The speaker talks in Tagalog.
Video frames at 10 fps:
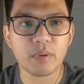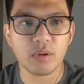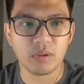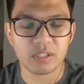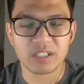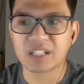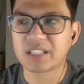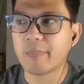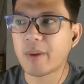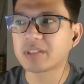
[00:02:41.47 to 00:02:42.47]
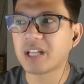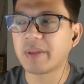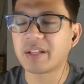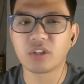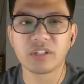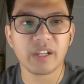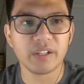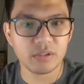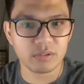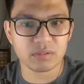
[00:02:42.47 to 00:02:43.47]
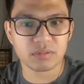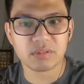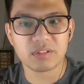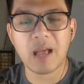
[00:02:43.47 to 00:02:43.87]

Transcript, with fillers: po ng departamento na iyon,